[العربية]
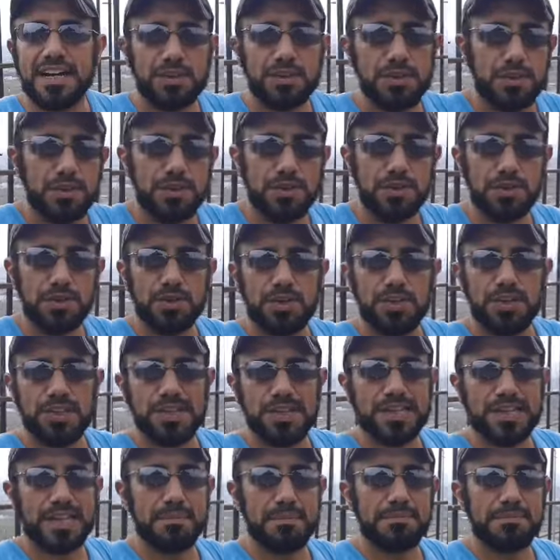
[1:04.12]
اكله
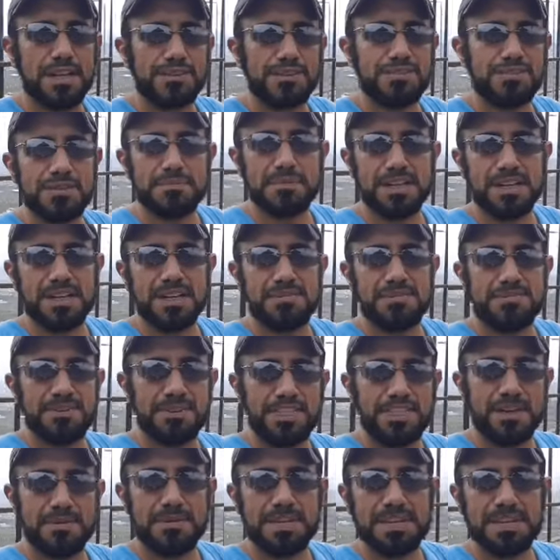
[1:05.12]
اذا كان 100%
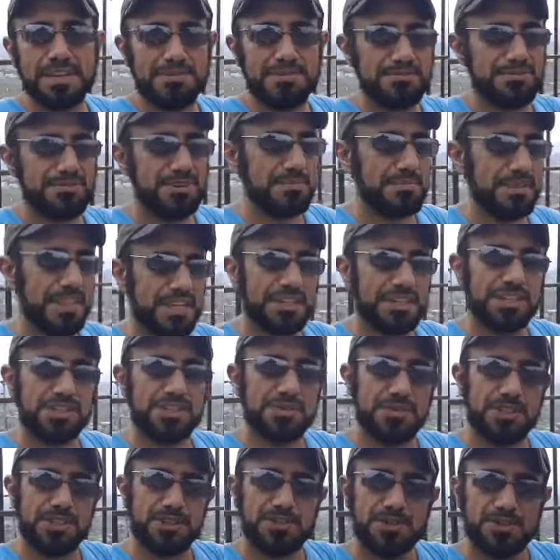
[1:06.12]
ف80%
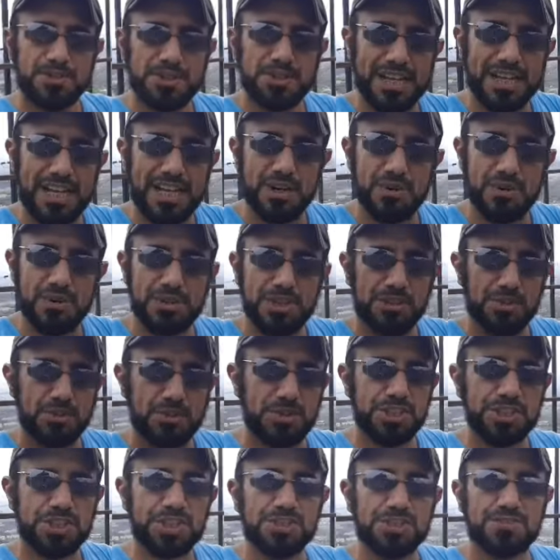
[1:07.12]
يجب ان يكون قلوي
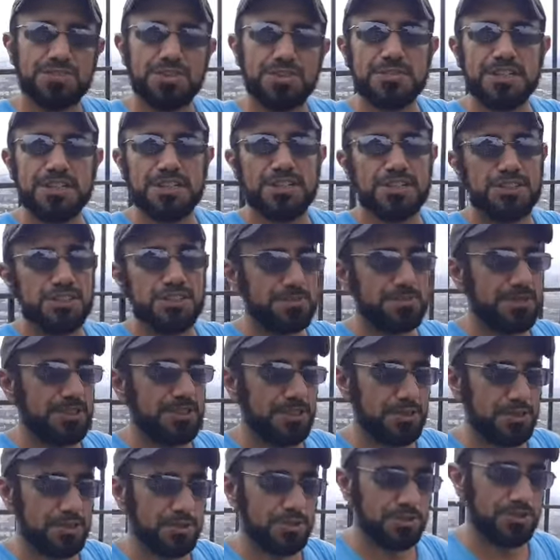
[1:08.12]
و20% يجب
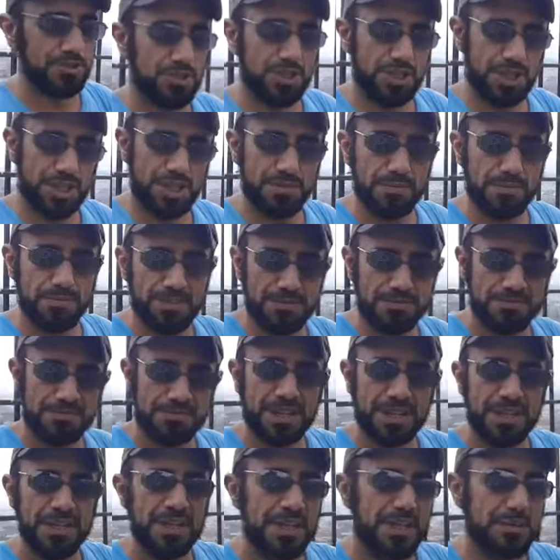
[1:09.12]
ان يكون حمضي
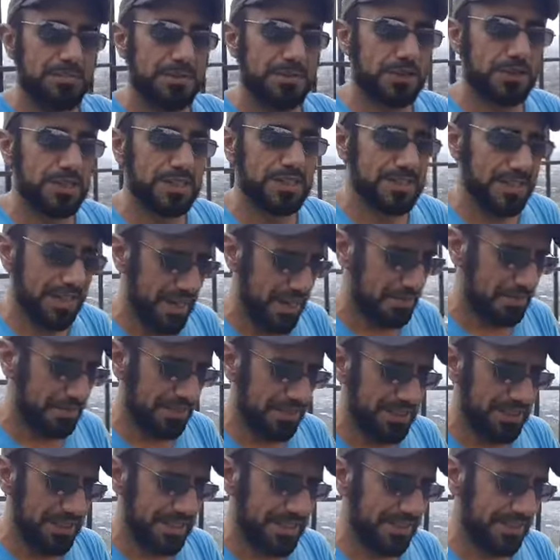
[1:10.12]
المأكولات
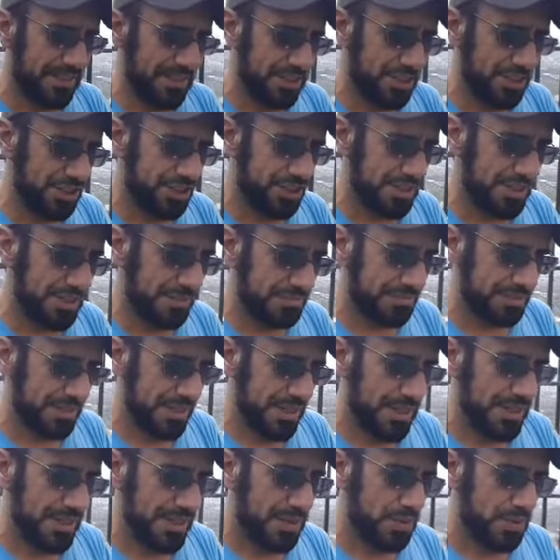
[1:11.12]
الحامضيه كثيره جدا
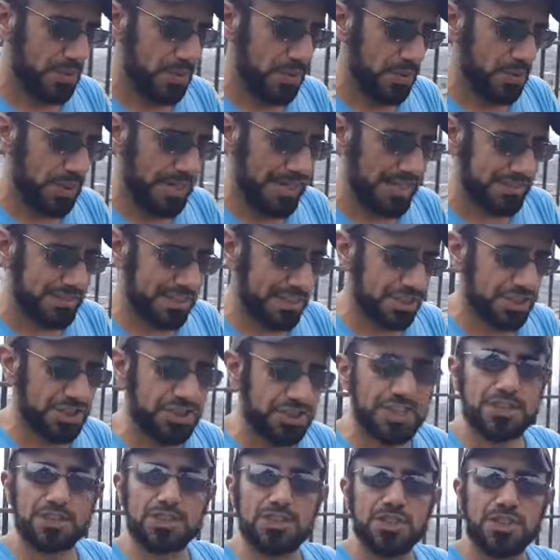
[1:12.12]
وخطيره
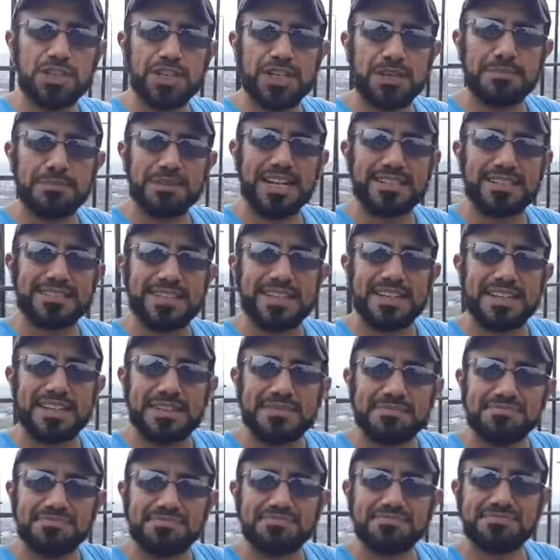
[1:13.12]
جدا السكر من
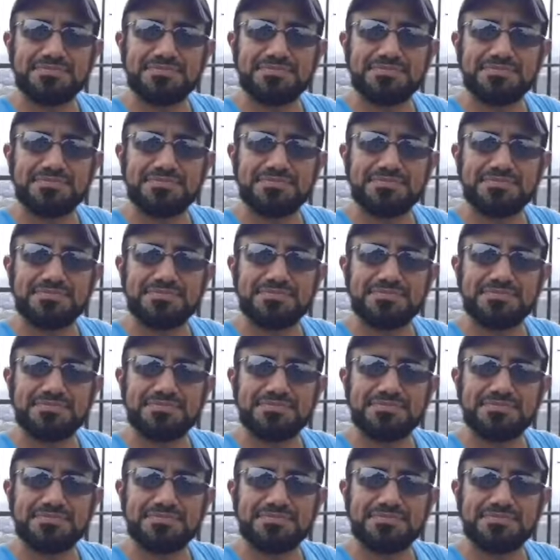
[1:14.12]
اخطرها